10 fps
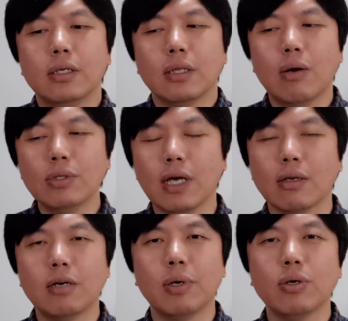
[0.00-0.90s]
但是我讲到
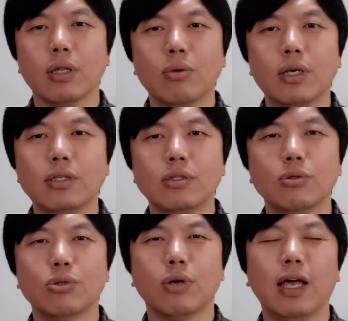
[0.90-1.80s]
这儿吧，有很多人就
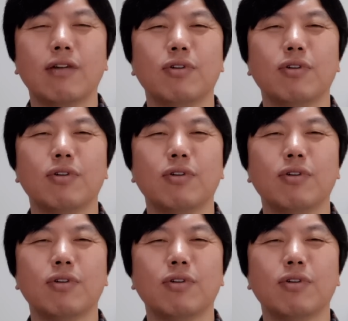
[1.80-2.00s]
说了：“哎，